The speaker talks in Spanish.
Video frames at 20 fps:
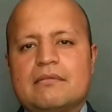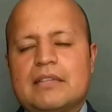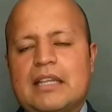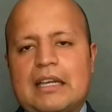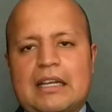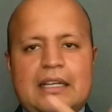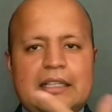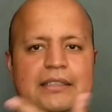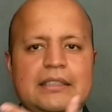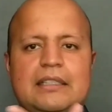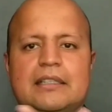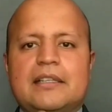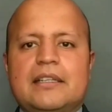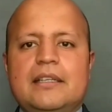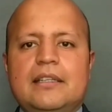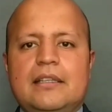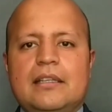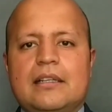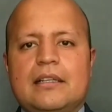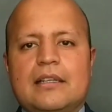La casa
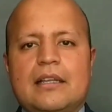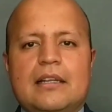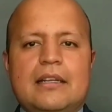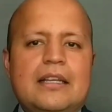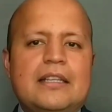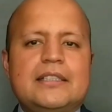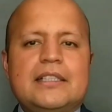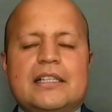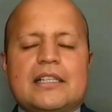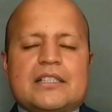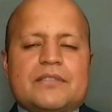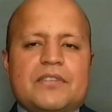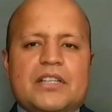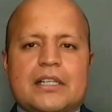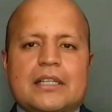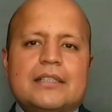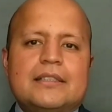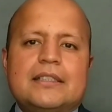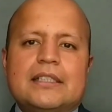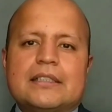Creed le hace las
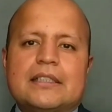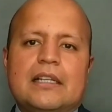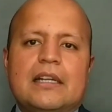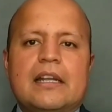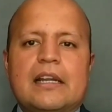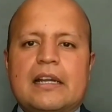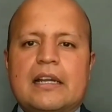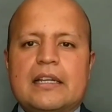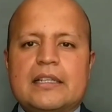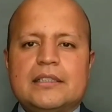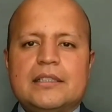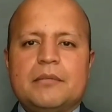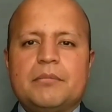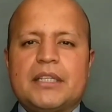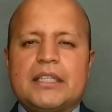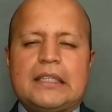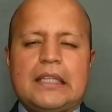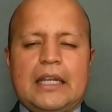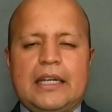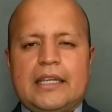fragancias a la realeza
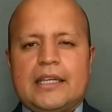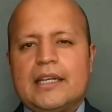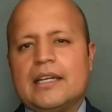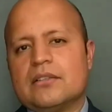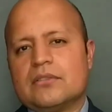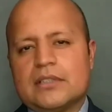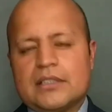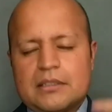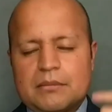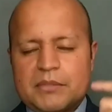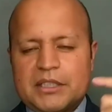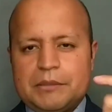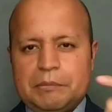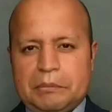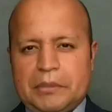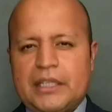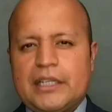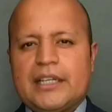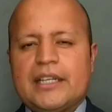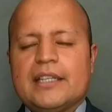británica, o sea, nada más
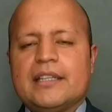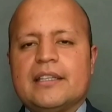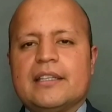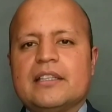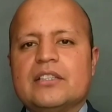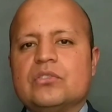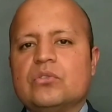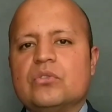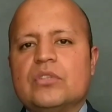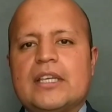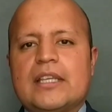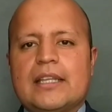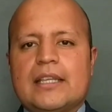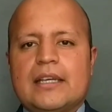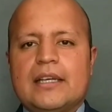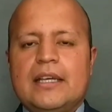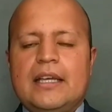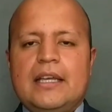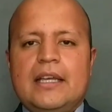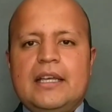para que te des una
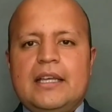idea